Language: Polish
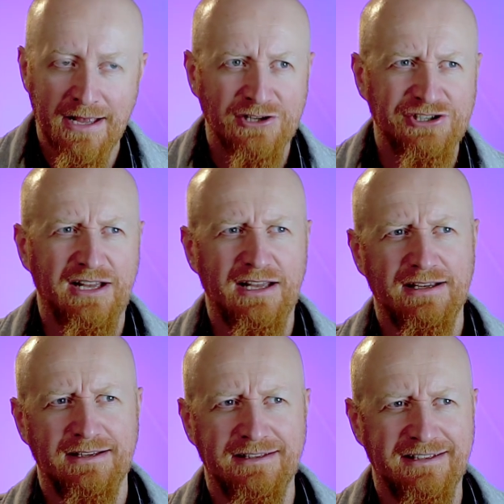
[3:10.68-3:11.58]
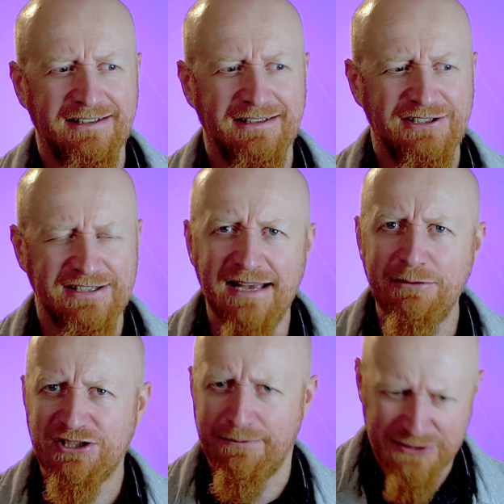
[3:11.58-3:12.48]
że y,
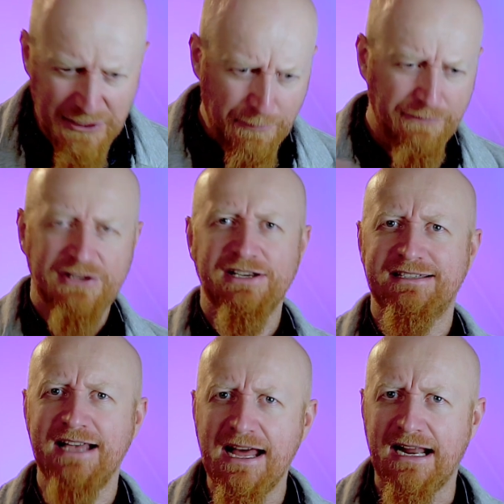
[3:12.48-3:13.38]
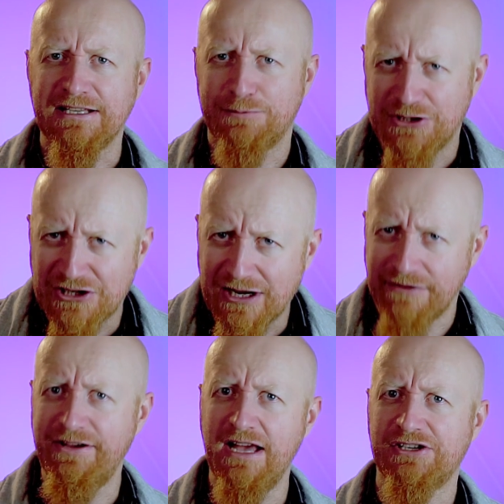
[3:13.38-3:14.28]
czasami trzeba sobie powiedzieć, zaraz, przecież
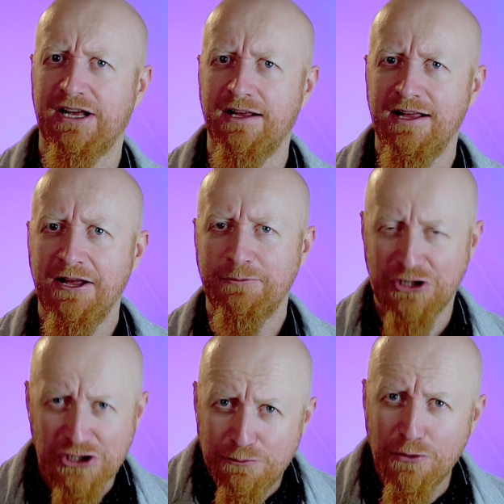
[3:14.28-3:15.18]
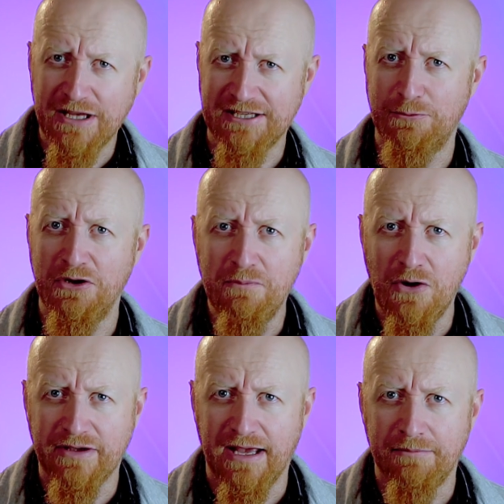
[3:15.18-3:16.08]
ja wierzę, przecież Bóg jest moim
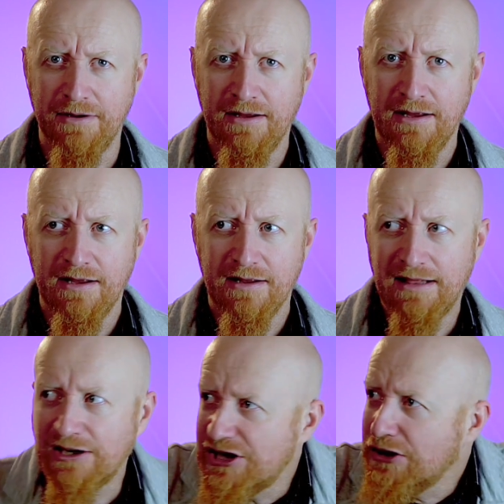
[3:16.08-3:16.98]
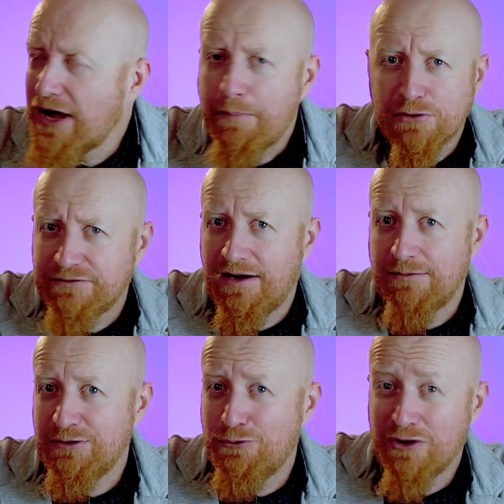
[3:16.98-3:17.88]
Bogiem. Dlaczego ja
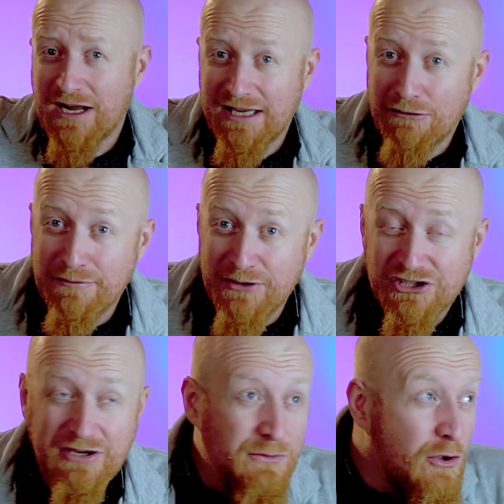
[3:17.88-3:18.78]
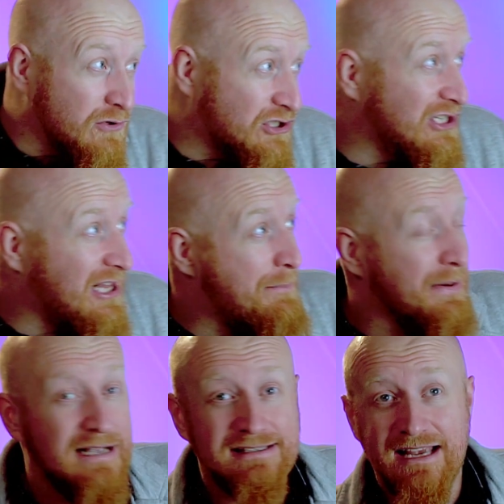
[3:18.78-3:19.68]
pozwalam, żeby ogarniały mnie ciemności,
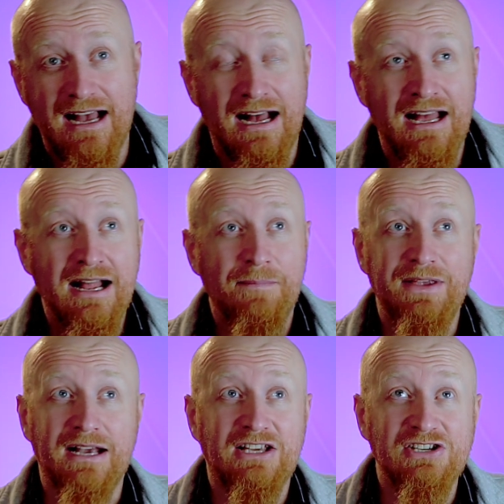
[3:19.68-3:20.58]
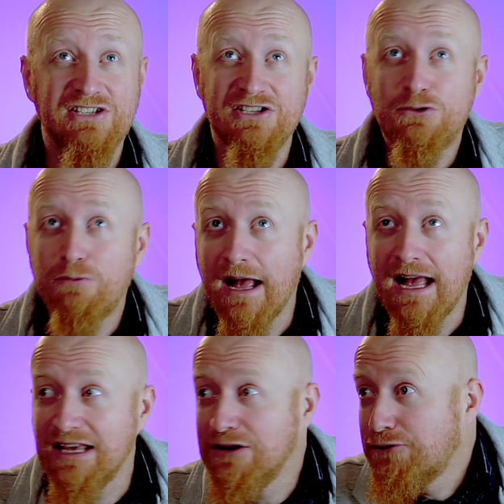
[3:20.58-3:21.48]
depresja, jakieś
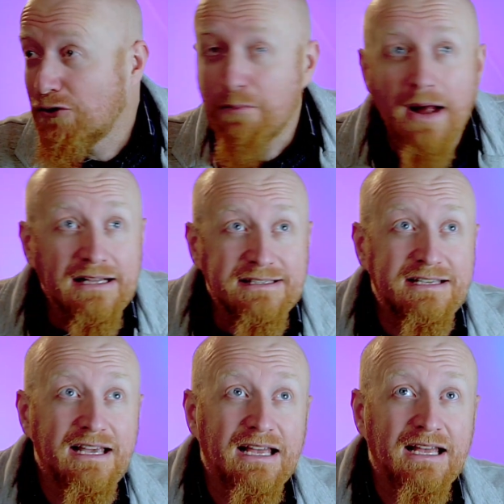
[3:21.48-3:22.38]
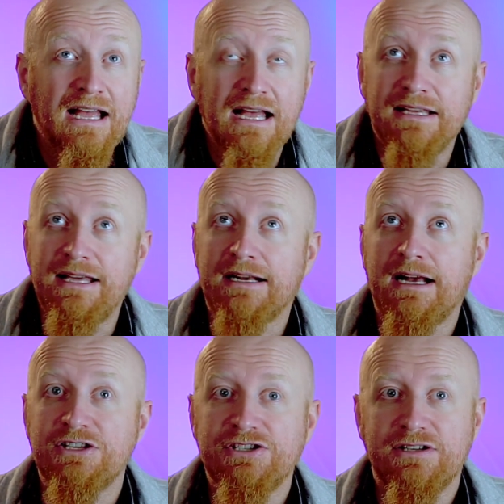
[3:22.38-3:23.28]
złe informacje,
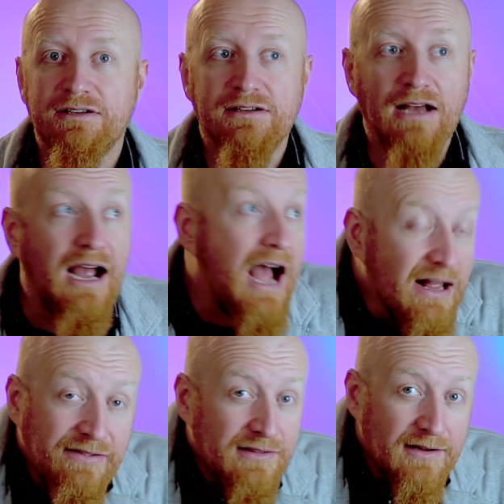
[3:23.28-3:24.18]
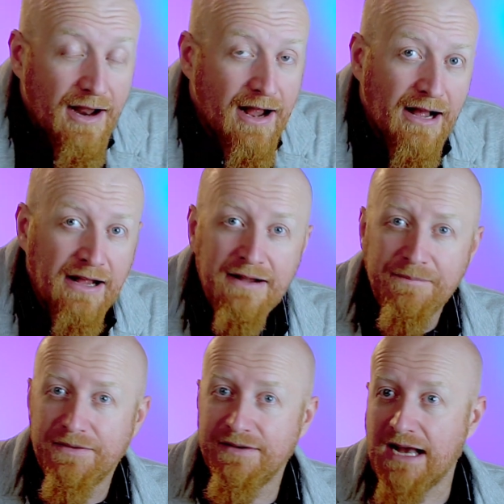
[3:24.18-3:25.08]
jakaś e, handra,
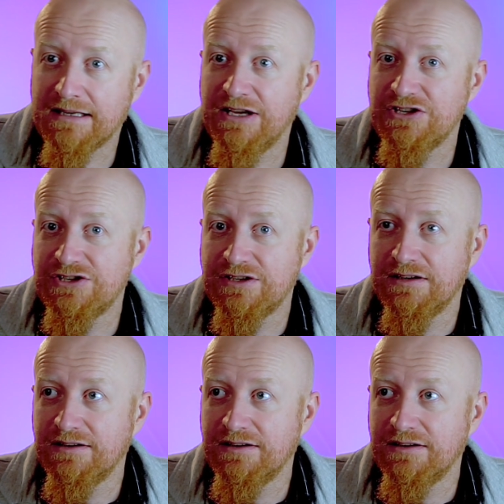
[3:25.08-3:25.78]
jakieś